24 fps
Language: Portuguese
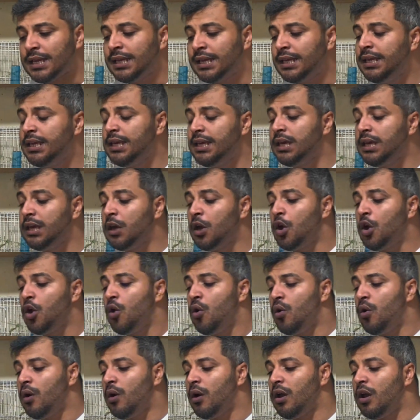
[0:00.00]
que
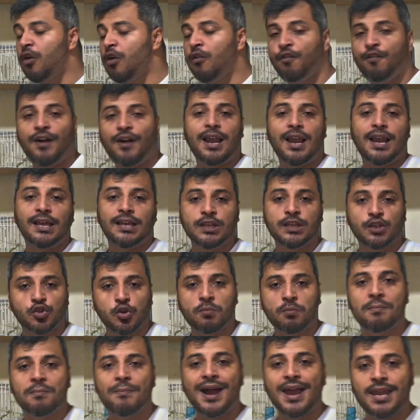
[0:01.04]
eu falo aqui
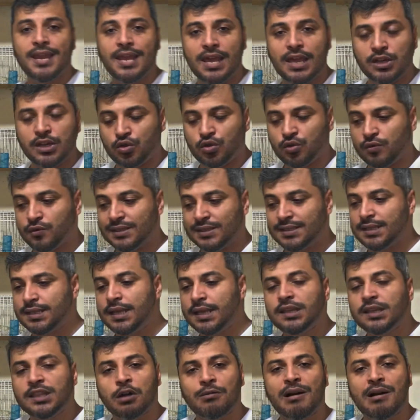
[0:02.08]
sobre manejo. Você
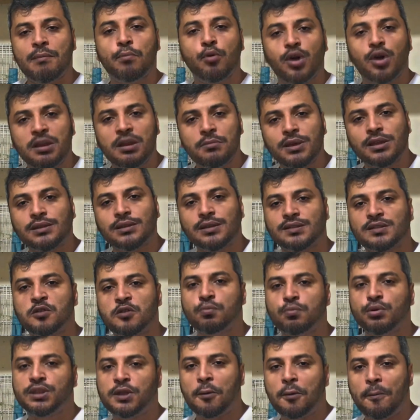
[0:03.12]
tem que dar uma boa alimentação
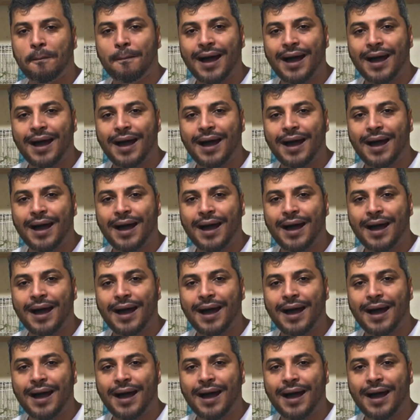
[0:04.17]
para o teu